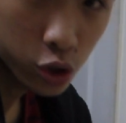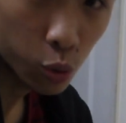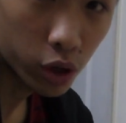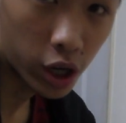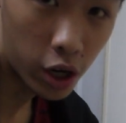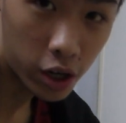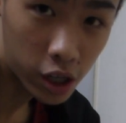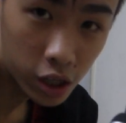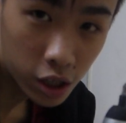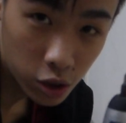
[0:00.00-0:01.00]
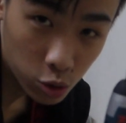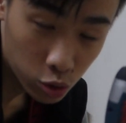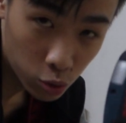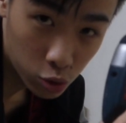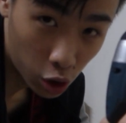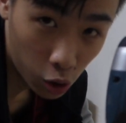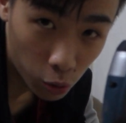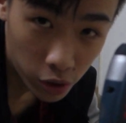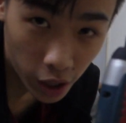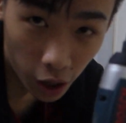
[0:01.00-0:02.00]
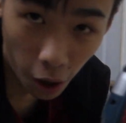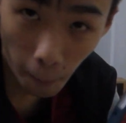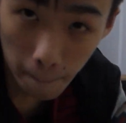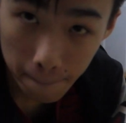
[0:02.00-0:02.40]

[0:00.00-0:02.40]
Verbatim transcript: 我的刚刚终于充好电了。